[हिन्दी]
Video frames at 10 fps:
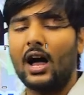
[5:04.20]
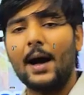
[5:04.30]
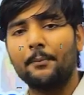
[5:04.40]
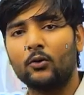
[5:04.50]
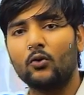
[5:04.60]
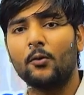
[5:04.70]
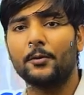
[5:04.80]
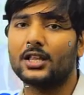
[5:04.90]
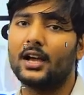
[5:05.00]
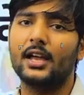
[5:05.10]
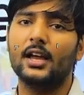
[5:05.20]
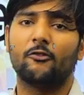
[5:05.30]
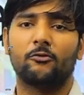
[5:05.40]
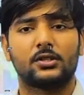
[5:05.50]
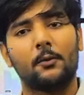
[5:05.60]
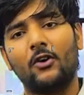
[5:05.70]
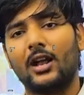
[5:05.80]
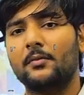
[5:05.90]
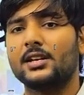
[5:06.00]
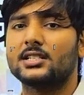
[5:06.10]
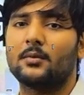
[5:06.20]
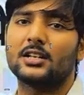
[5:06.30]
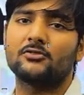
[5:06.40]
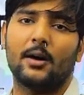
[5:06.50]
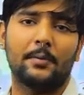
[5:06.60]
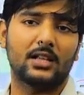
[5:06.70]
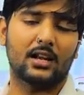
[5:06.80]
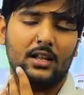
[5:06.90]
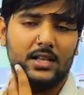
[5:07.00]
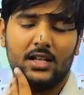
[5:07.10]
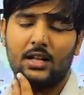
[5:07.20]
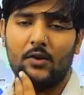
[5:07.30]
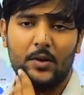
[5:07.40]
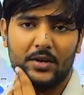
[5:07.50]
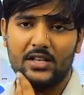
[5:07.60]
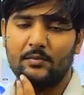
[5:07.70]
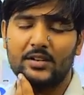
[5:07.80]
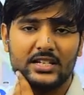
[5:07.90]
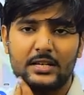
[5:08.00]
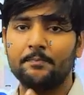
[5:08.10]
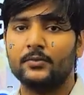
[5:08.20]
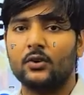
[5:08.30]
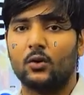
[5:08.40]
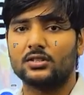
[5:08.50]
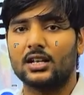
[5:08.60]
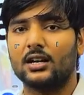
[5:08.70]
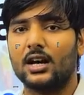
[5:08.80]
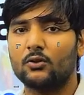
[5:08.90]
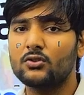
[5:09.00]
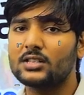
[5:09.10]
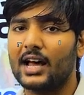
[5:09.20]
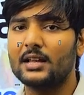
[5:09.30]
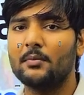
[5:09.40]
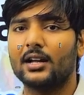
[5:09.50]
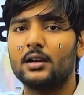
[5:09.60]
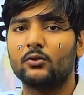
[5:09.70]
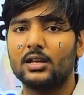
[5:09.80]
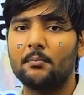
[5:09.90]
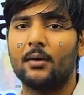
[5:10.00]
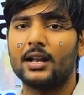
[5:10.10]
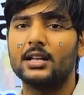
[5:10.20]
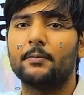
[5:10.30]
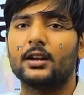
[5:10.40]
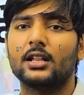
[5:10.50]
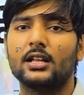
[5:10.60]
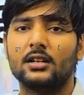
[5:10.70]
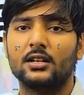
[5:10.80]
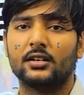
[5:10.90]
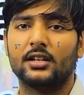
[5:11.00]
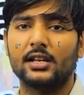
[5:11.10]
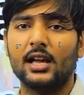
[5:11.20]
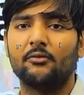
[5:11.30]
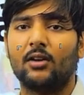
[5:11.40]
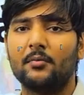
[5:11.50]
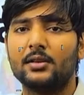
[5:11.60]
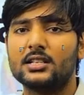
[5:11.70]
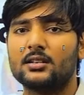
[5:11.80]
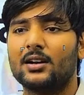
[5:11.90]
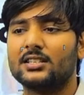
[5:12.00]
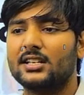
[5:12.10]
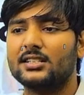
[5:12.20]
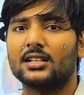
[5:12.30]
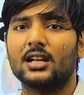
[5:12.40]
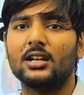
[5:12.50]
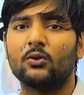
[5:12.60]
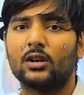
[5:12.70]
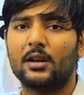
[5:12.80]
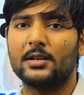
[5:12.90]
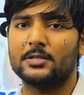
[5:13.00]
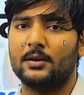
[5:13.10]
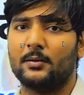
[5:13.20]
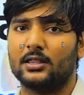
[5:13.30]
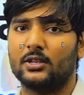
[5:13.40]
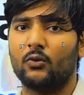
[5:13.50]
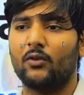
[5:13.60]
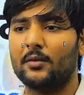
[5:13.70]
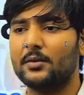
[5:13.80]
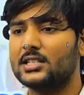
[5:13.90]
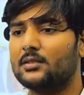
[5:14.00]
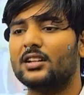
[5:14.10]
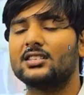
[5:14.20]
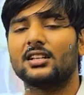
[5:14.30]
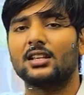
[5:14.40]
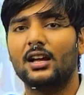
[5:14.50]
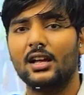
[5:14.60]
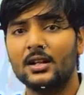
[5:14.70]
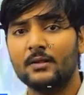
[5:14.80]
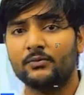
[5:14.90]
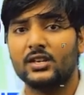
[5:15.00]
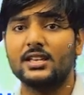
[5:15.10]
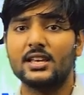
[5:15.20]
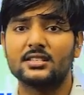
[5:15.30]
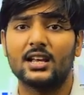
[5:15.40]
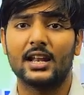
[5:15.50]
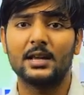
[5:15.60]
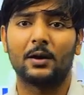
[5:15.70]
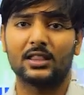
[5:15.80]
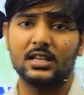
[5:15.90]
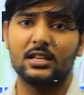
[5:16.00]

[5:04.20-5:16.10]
आप लोगों को पता है जब वाल्मीकि समाज वहां पे धरना दिया था वाल्मीकि समाज ने और सरकार को सारी मांगे उनकी माननी पड़ेंगी ठीक है वाल्मीकि समाज नहीं चाहता कि लोटरी बेस पे भर्ती हो वाल्मीकि समाज चाहता है कि ये सारी भर्ती